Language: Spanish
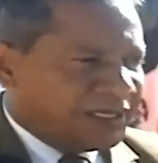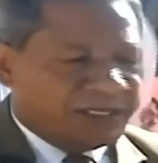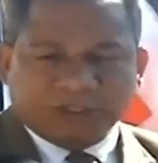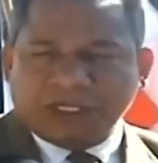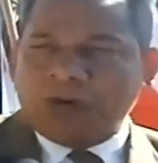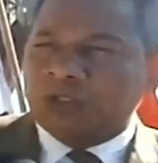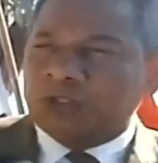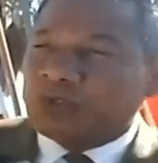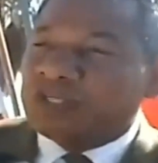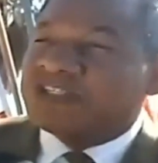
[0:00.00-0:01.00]
O sea,
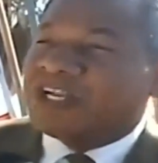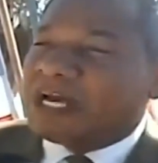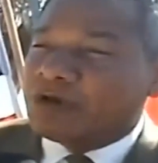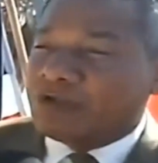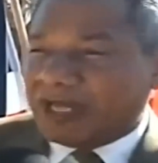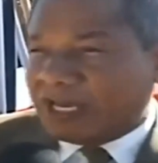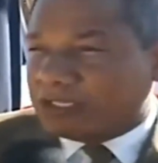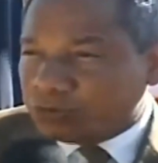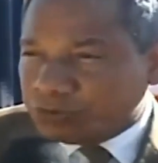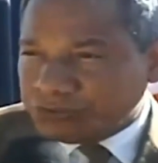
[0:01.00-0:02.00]
cuando tú entregas los
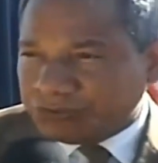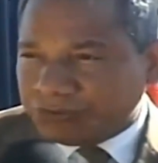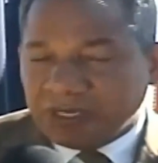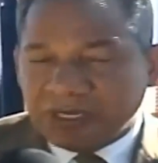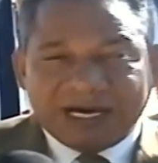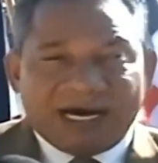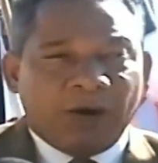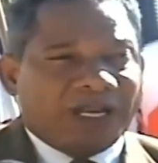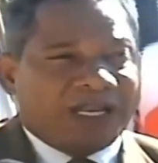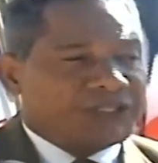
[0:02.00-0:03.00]
ideales tuyos a
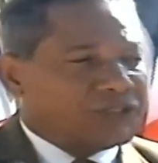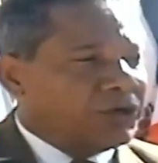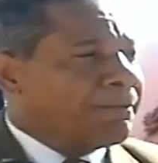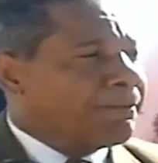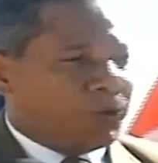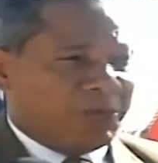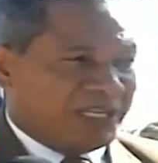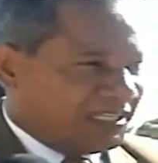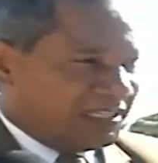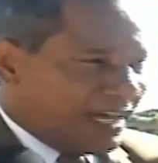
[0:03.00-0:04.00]
una nación por
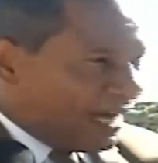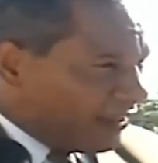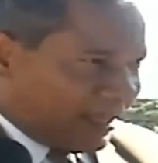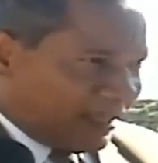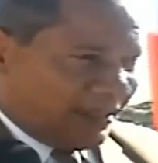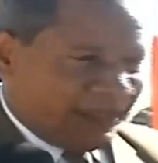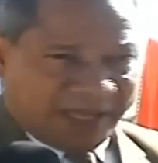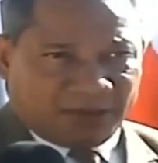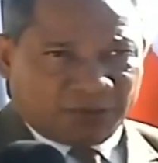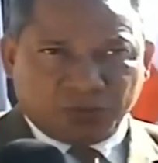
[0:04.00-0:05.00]
mezquindad de,
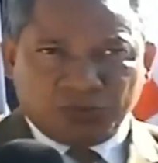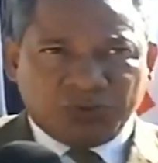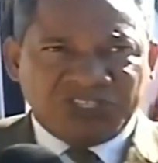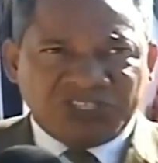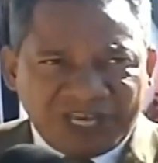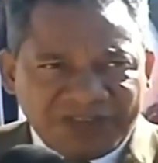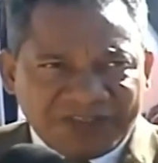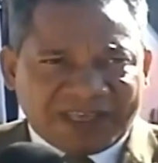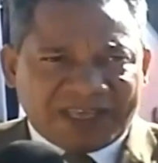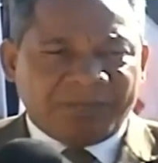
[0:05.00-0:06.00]
que tú no
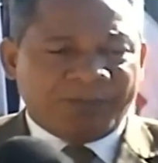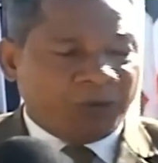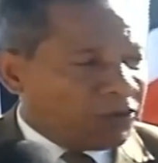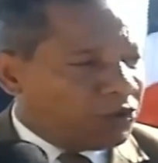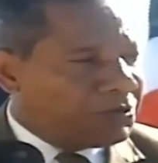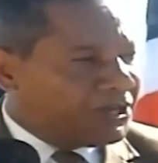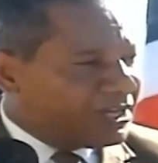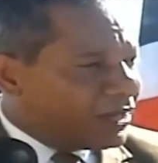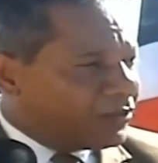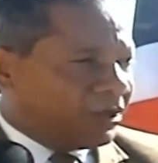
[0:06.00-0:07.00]
entiendes que el pueblo
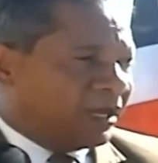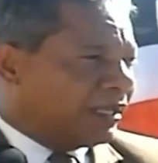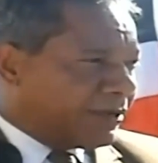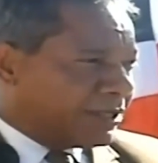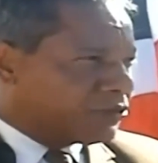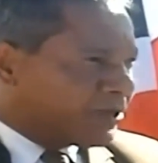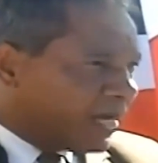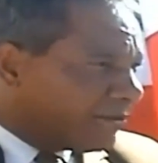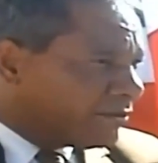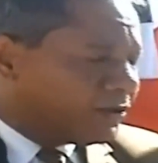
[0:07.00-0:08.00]
dominicano es libre y
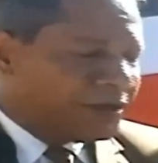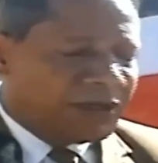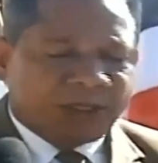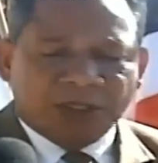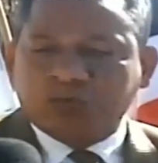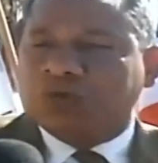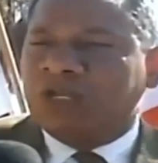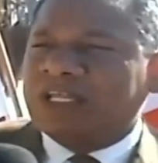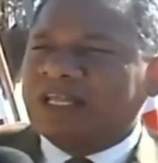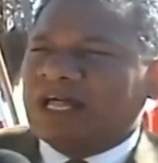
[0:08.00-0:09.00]
soberano, tú
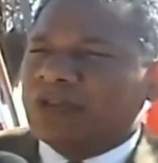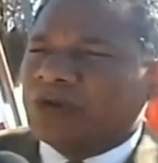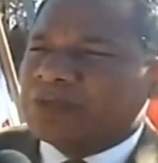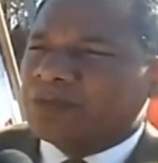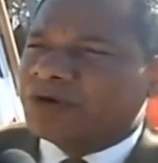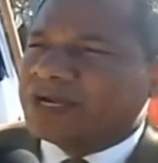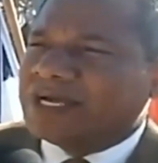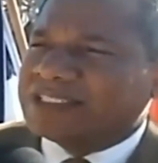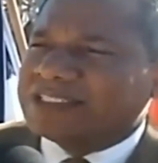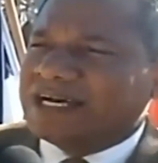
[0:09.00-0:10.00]
le estás dando la
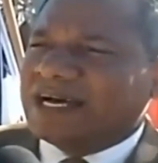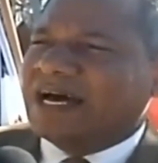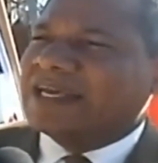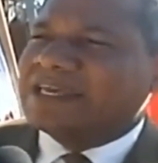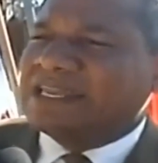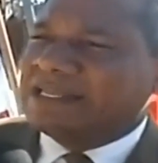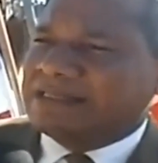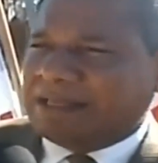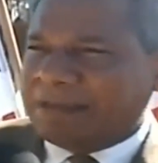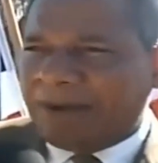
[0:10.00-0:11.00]
democracia a
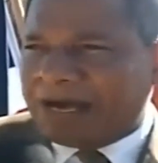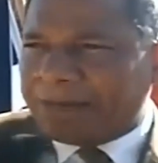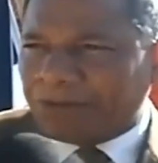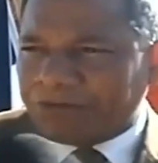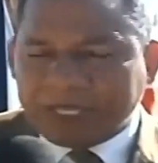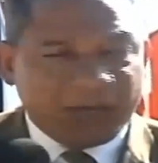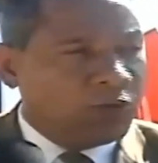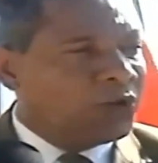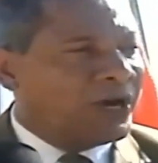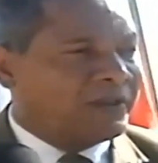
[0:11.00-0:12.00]
quienes te van a poner en
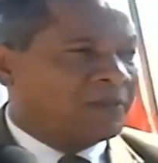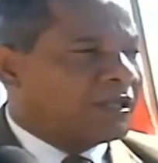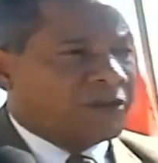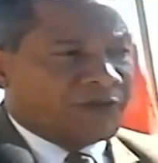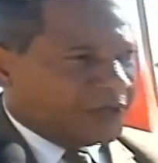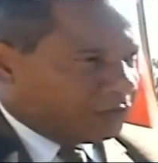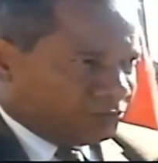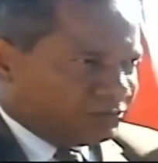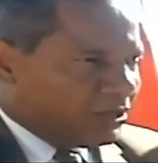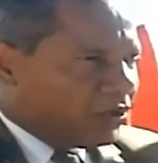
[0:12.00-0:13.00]
un lugar determinado a dirigir
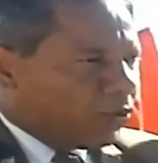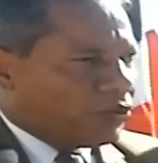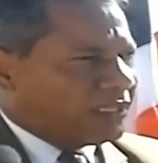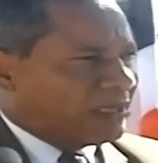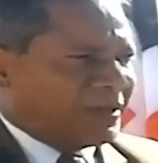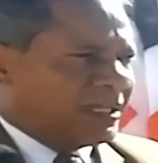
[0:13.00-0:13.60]
una determinada